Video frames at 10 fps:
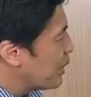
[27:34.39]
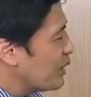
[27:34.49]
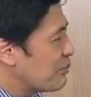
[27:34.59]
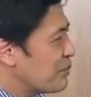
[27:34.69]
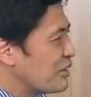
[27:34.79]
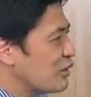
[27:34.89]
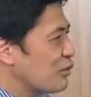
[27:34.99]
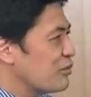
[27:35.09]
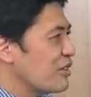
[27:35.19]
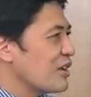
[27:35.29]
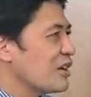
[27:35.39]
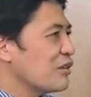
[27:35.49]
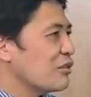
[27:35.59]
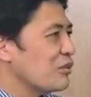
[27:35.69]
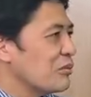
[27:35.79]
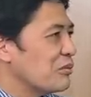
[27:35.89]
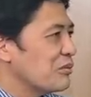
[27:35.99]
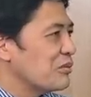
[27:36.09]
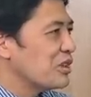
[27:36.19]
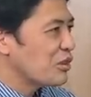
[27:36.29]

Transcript: マイベストプレーヤーを1